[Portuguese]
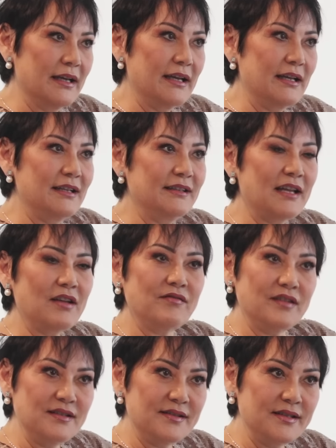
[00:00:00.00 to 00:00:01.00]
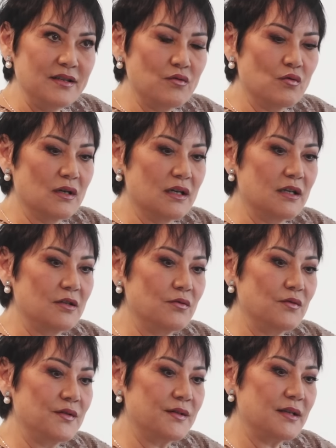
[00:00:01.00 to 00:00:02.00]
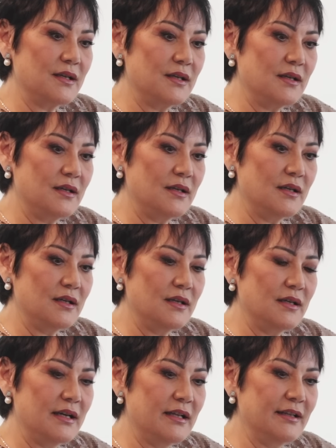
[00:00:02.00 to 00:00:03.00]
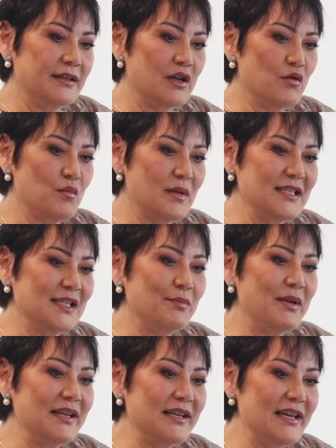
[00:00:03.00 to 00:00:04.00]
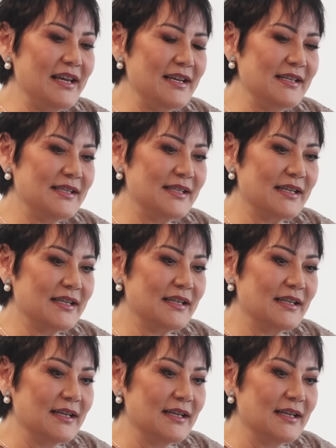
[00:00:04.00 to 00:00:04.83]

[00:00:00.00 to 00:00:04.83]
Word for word: ele tem 25 anos e ele tem uma experiência